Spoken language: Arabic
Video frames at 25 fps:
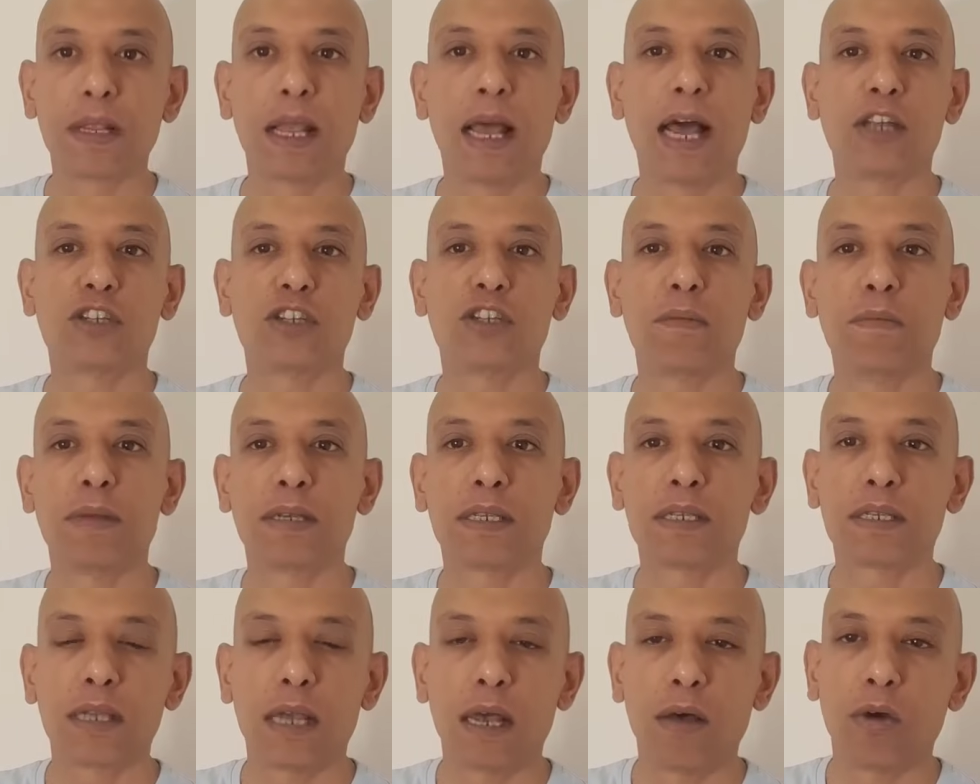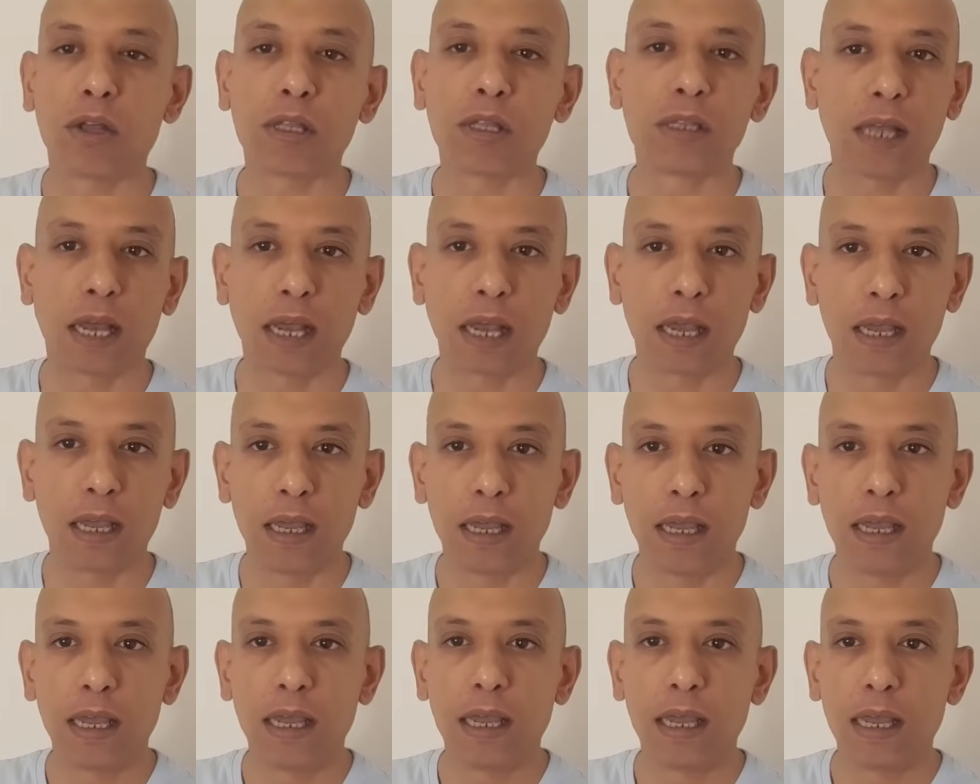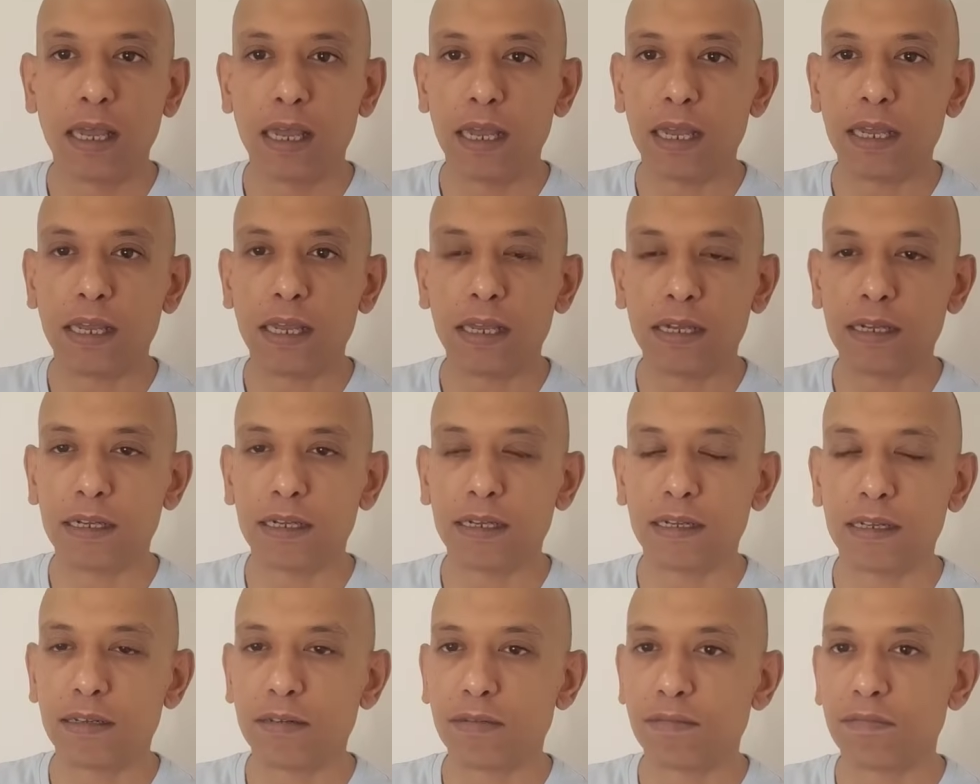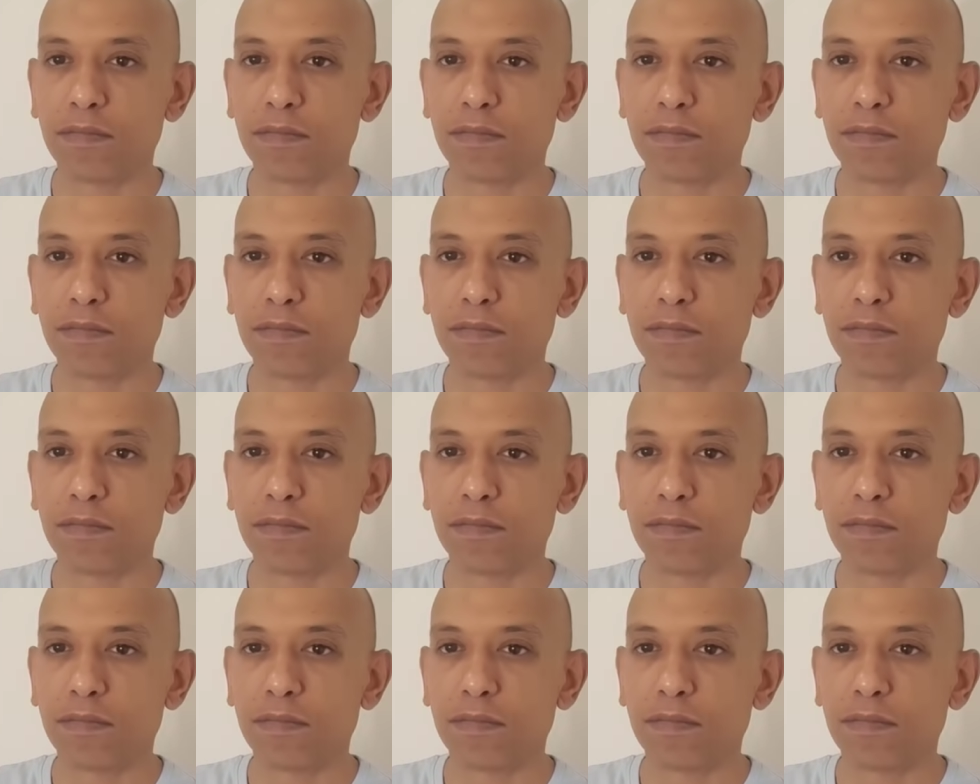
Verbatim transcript: عشان بس اوضح آه،